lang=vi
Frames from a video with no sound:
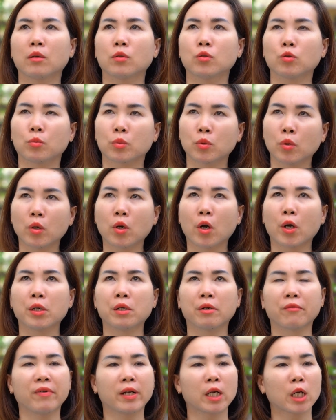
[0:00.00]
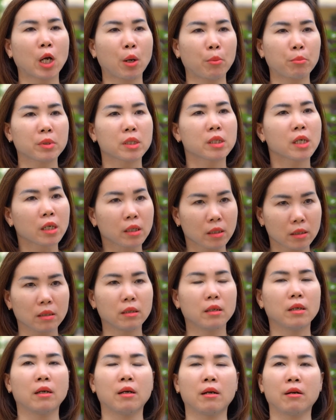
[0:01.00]
chúng tôi còn được phân công trực
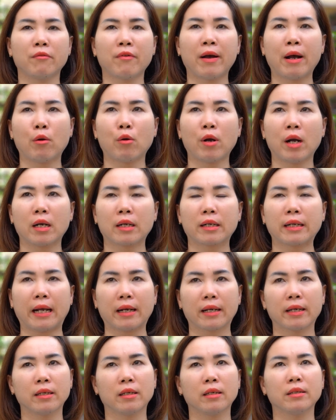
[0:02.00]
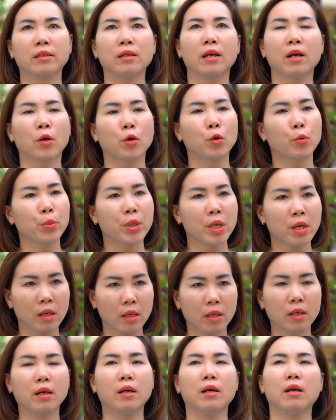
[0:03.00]
vào các cái khung
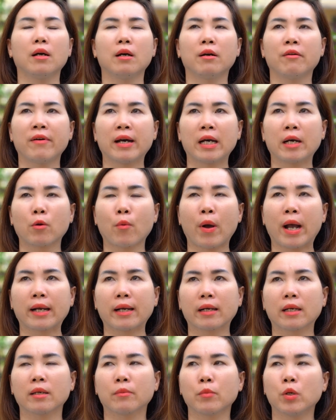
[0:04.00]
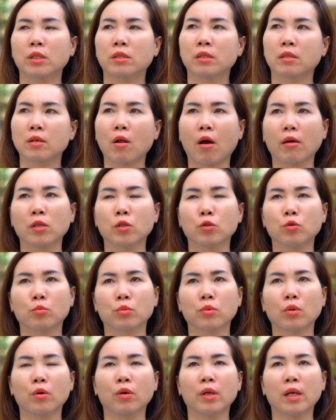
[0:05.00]
giờ, và qua các cái buổi trực đó thì chúng
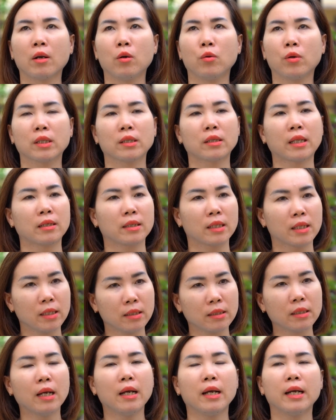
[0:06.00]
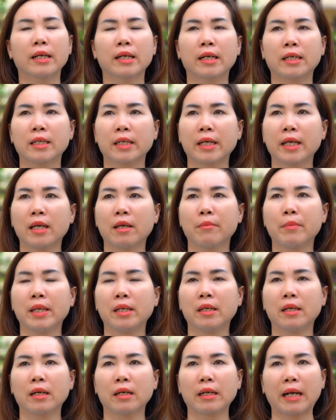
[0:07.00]
tôi luôn tận tình cần kề
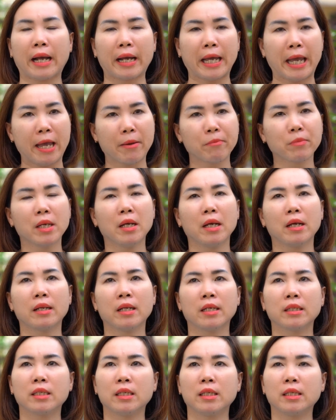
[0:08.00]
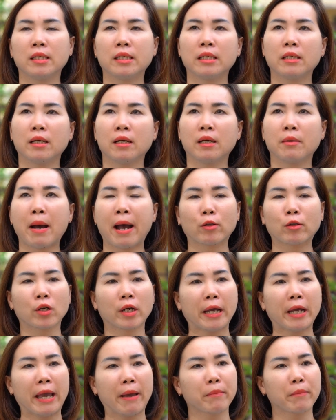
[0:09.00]
bên các em để chỉ bảo cho
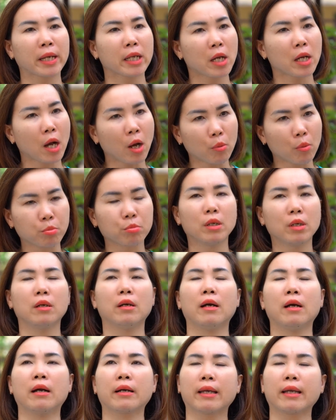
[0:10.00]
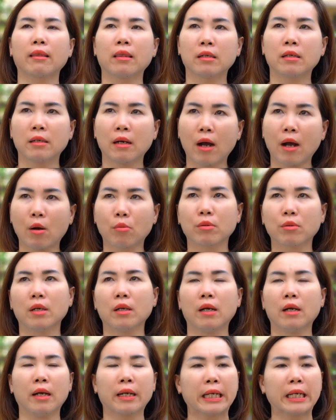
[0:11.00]
các em cách học, cách tự học,
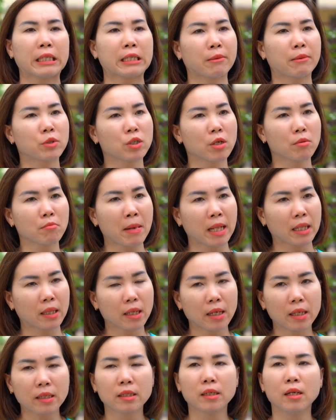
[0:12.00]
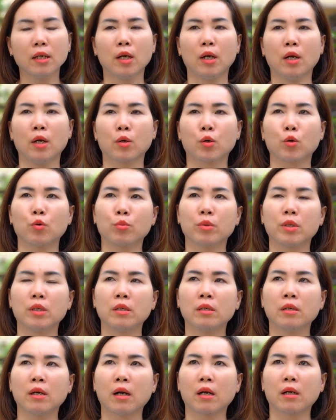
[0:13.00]
cách chăm sóc bản thân, cũng
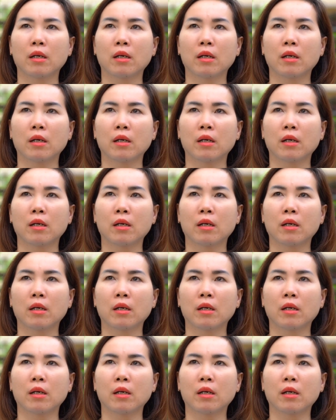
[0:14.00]
như